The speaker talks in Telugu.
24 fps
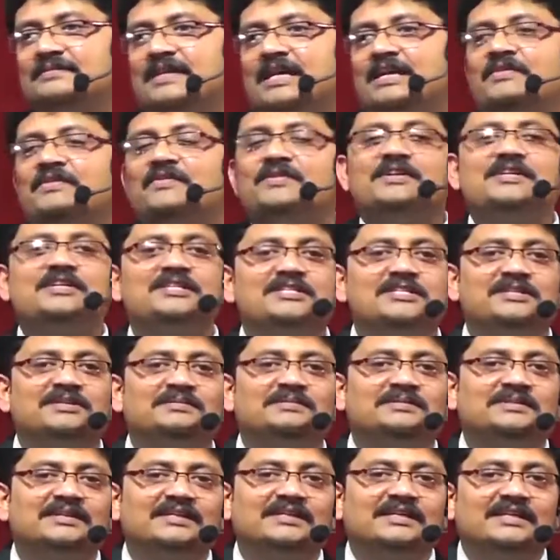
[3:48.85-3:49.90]
అని వివరించాం
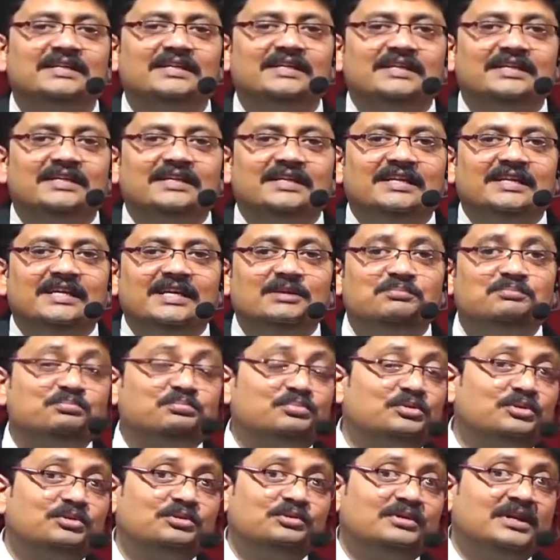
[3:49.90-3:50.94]

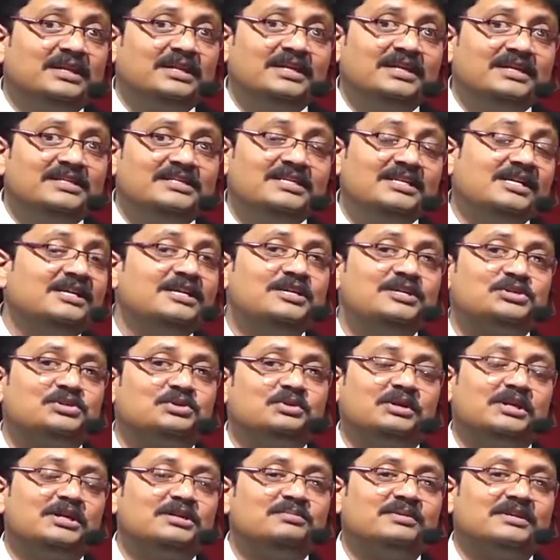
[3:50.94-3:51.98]
ఇప్పుడు అది
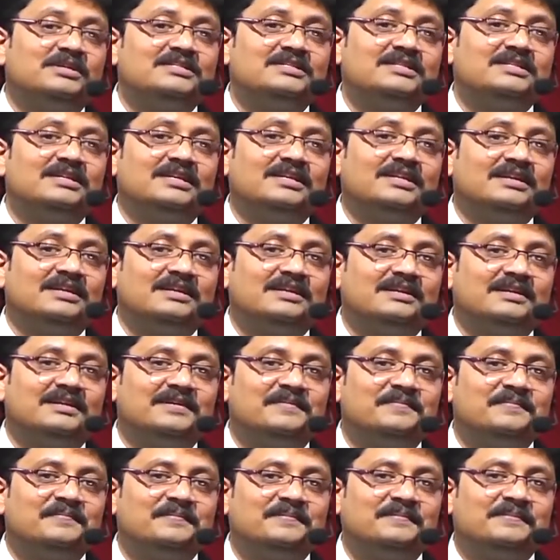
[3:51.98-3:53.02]
జీర్ణించుకోలేని పరిస్థితి కదా
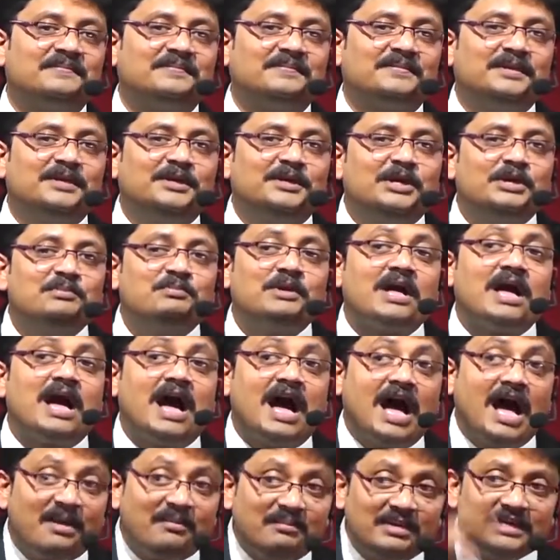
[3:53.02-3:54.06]
ఇప్పుడు
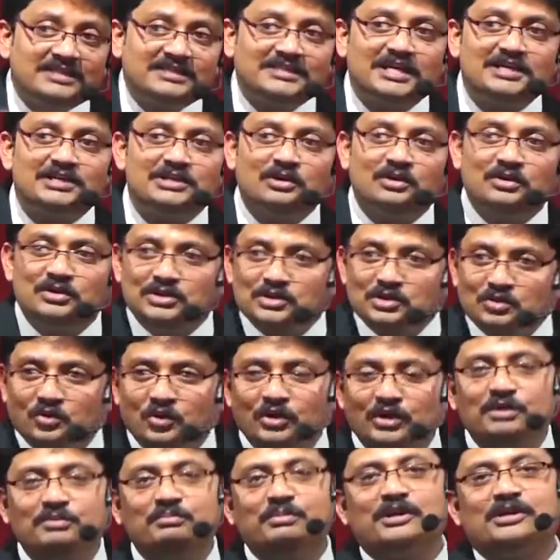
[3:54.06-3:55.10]
ఆ మెసేజ్ నుంచి
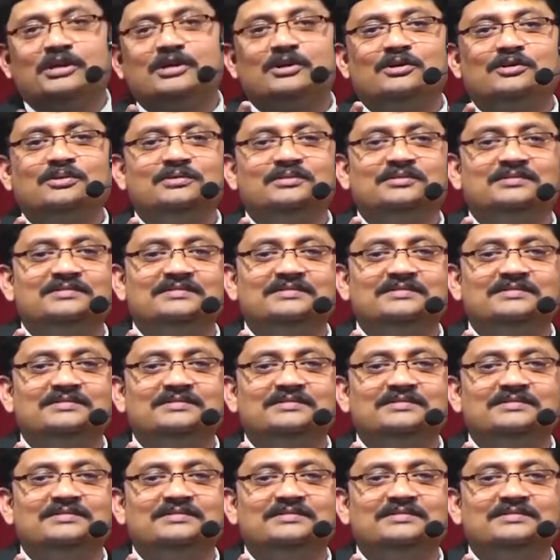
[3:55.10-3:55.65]
కొన్ని బిట్లు